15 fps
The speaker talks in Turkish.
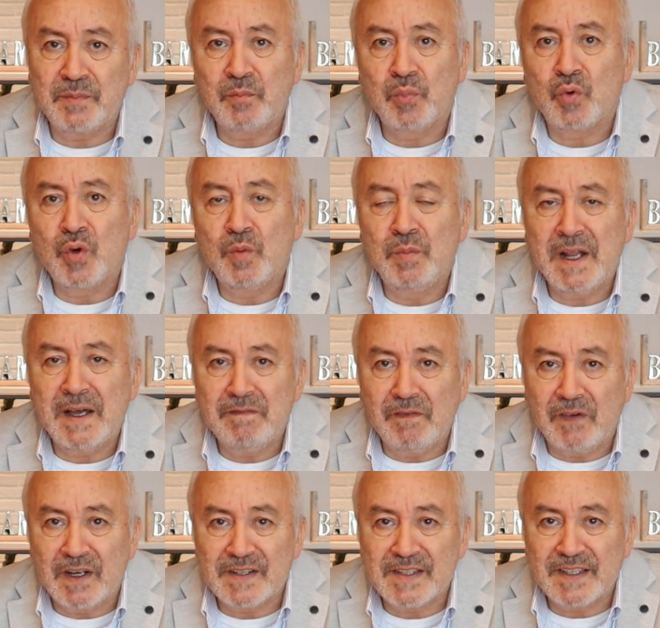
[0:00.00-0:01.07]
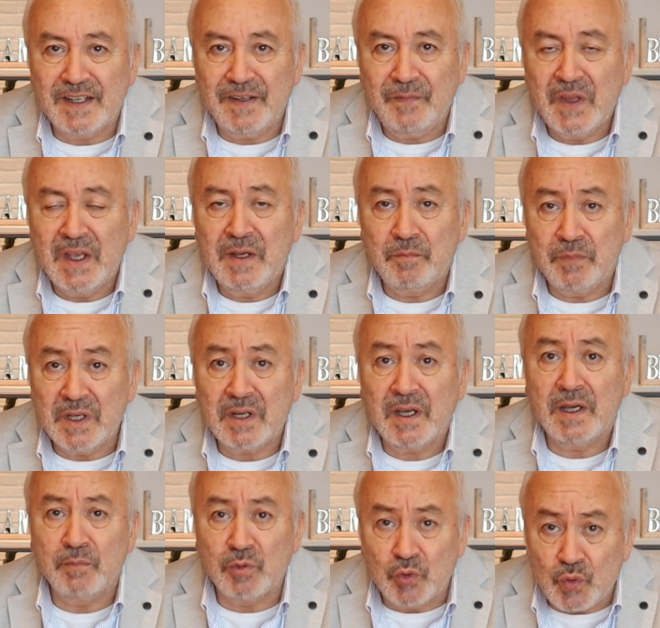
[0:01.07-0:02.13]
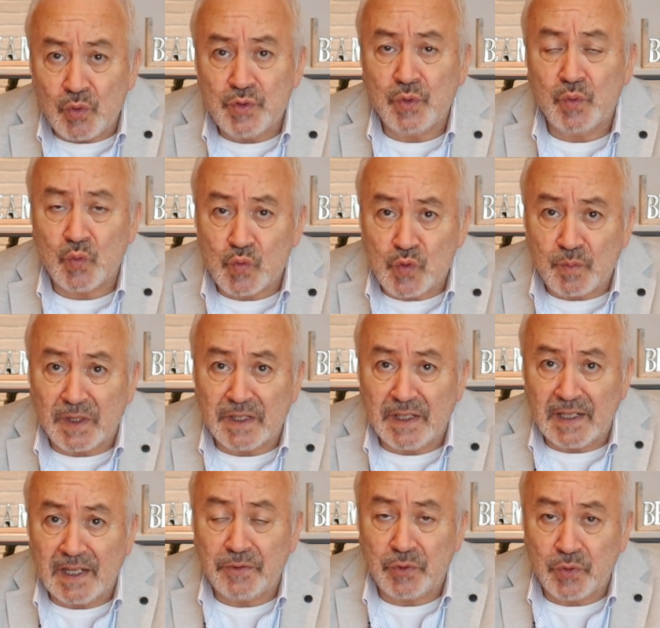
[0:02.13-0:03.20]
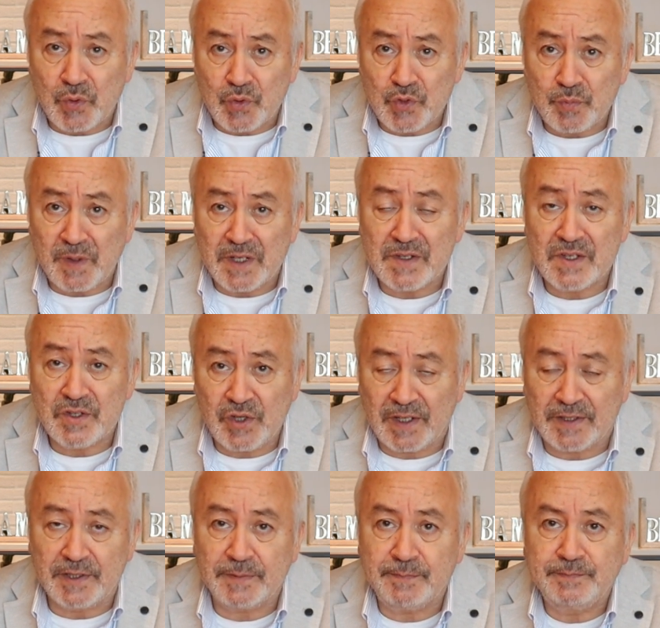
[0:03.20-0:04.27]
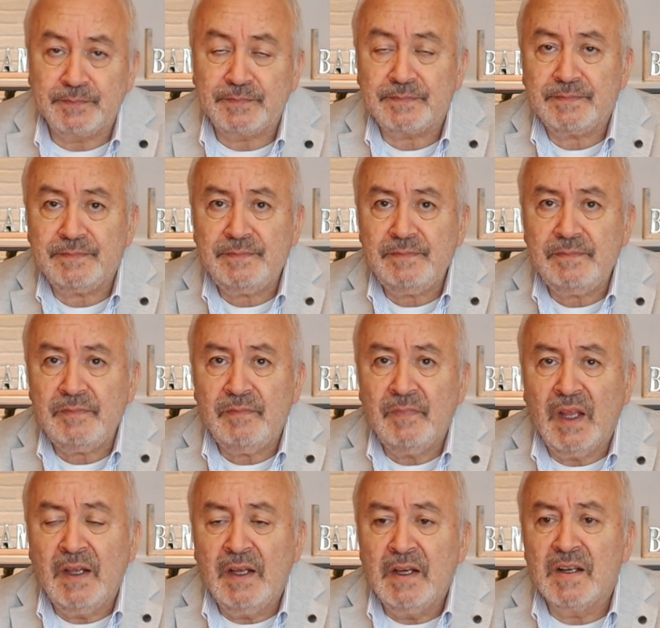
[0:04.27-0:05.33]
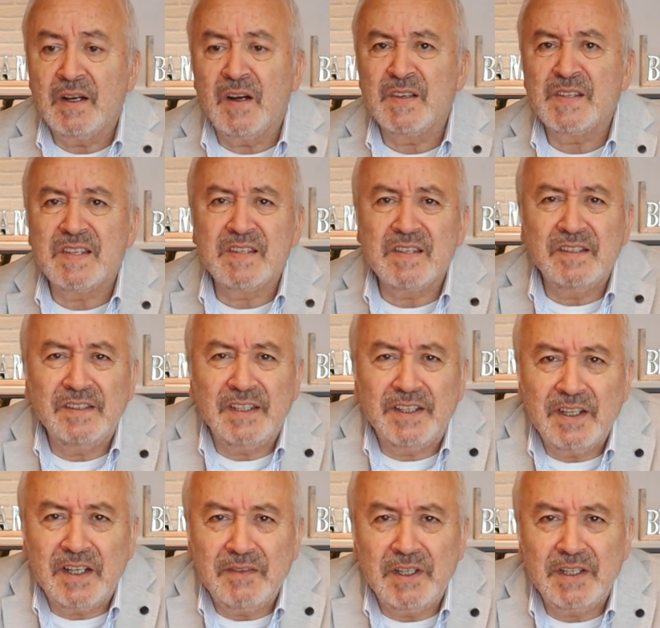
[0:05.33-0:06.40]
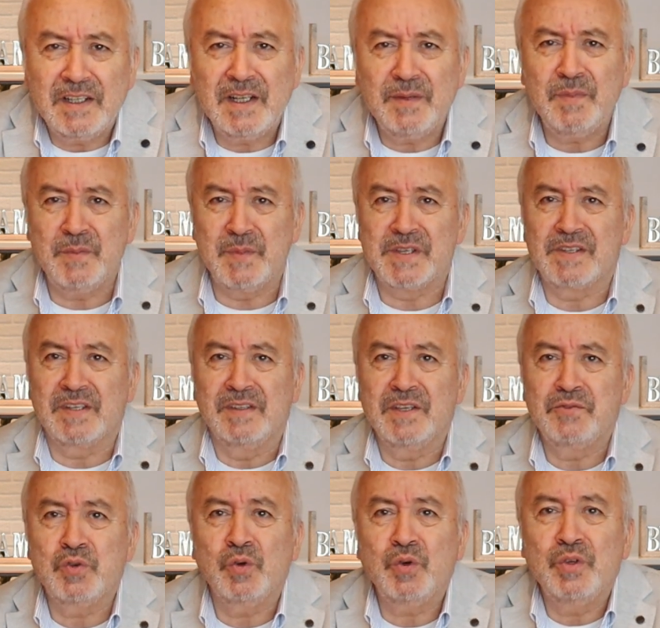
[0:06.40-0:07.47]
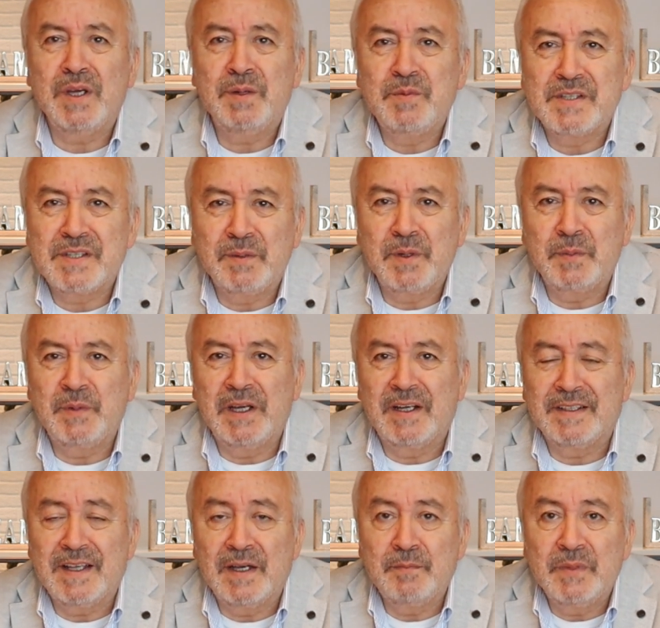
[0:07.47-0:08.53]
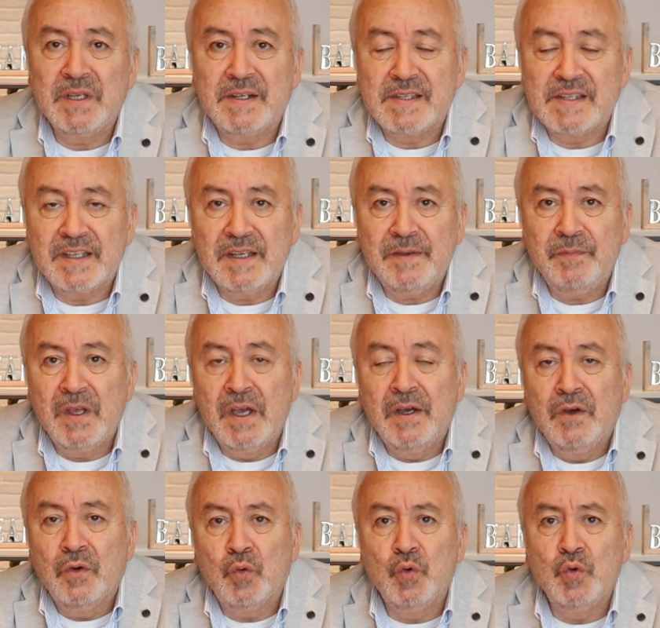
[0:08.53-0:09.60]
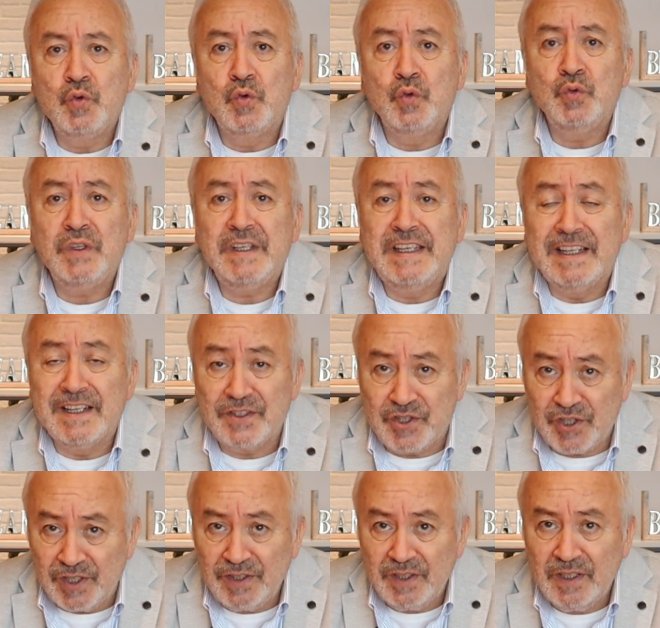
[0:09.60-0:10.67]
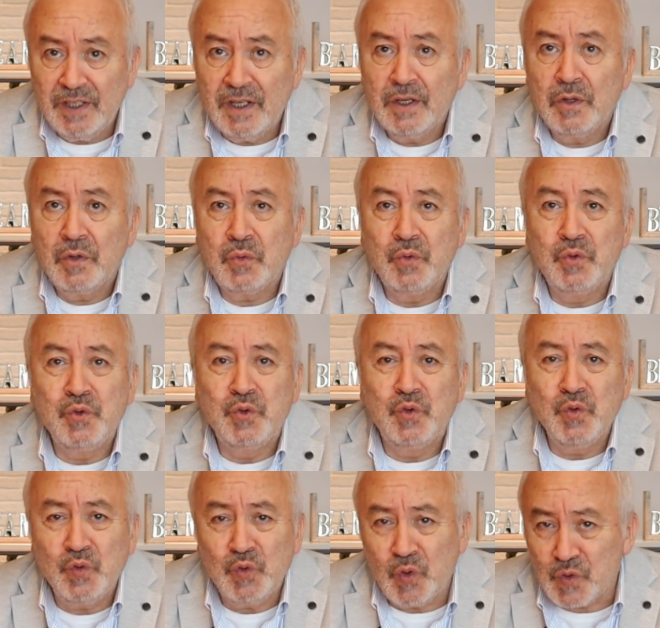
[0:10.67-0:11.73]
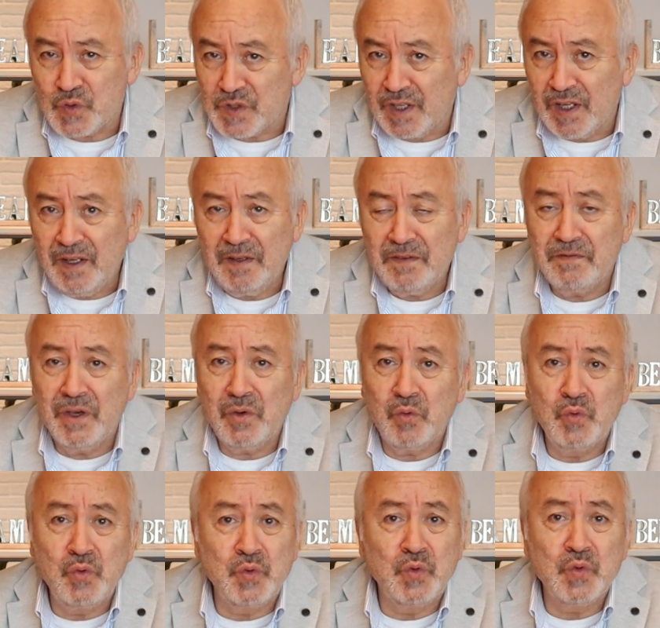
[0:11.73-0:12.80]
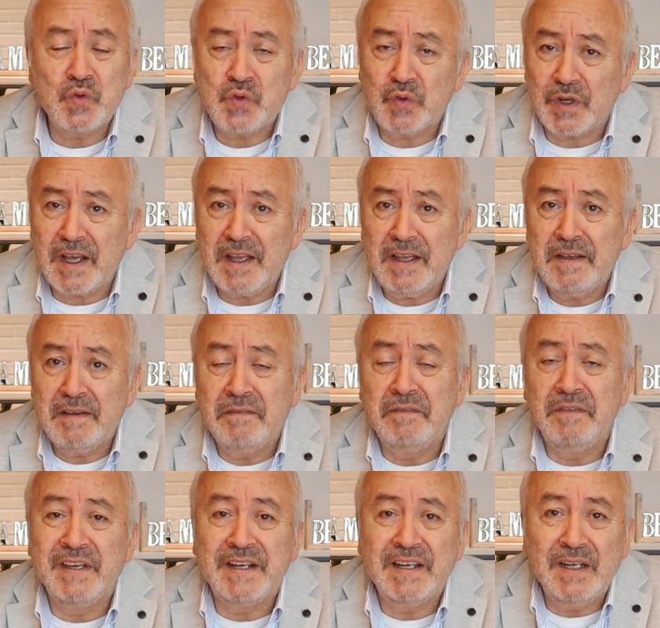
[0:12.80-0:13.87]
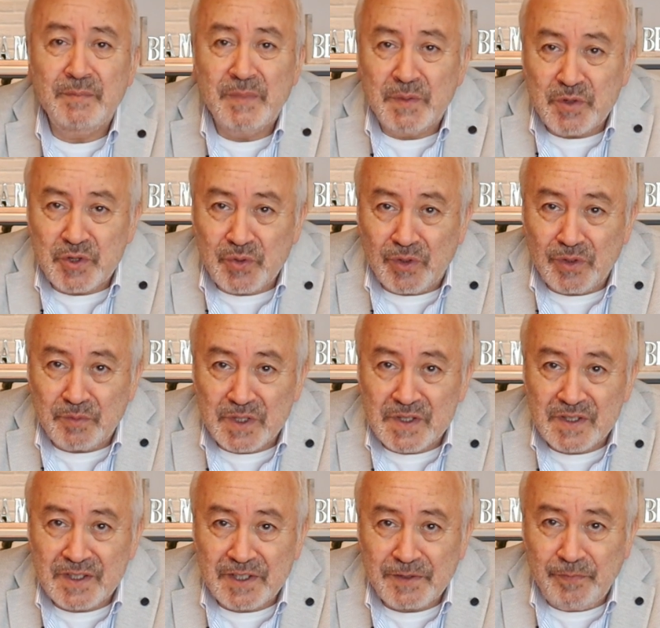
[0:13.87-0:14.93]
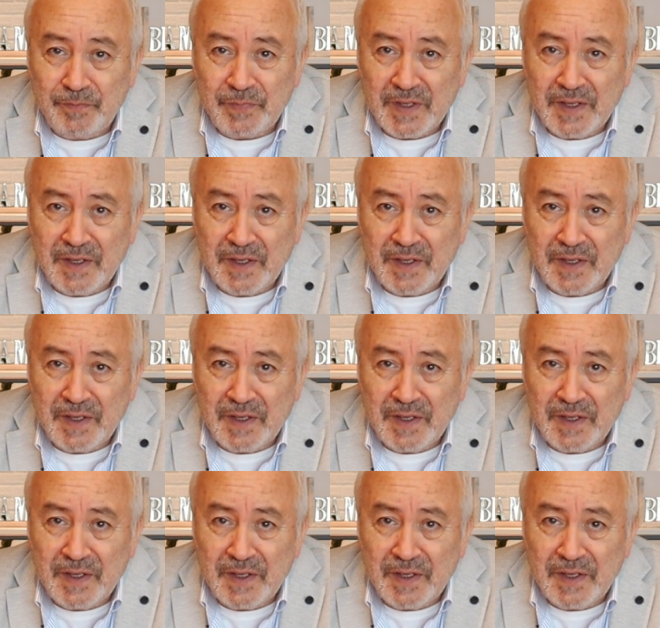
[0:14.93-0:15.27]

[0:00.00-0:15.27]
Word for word: bir problem varsa bir hematoloji uzmanıyla görüşmeniz şart. Kansızlığın tedavi edilememesinde çok önemli sebeplerden birisi uygun ilacın uygun dozda ve uygun süre verilmemiş olmasıdır.